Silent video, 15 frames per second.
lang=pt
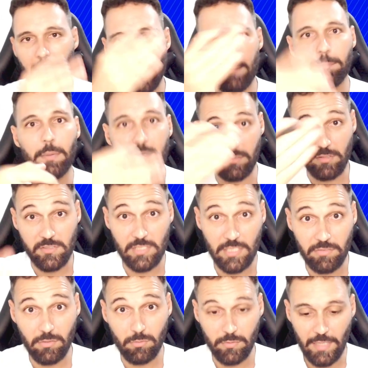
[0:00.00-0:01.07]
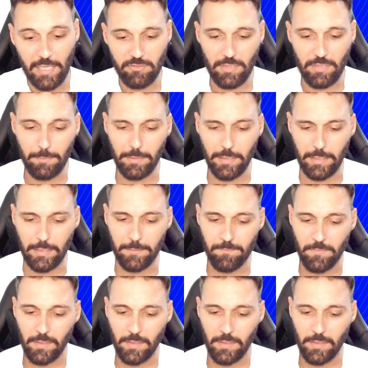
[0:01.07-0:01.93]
É a banca, você vai se inscrever no site da banca.